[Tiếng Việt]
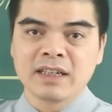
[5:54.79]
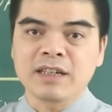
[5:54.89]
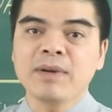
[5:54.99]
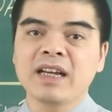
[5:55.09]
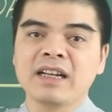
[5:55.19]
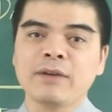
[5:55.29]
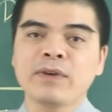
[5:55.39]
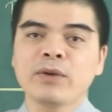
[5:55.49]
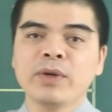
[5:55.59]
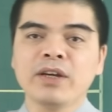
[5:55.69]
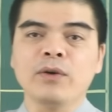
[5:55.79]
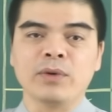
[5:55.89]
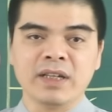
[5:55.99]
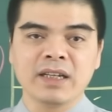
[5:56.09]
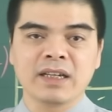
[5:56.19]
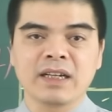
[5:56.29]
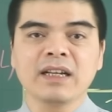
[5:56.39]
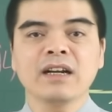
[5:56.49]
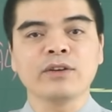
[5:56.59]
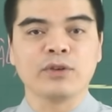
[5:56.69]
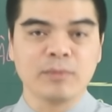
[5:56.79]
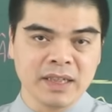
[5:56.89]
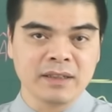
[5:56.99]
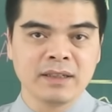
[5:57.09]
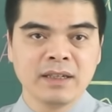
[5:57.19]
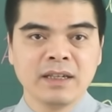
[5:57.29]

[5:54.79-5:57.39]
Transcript: Các bạn đã phát huy ổn định cái năng lực của mình,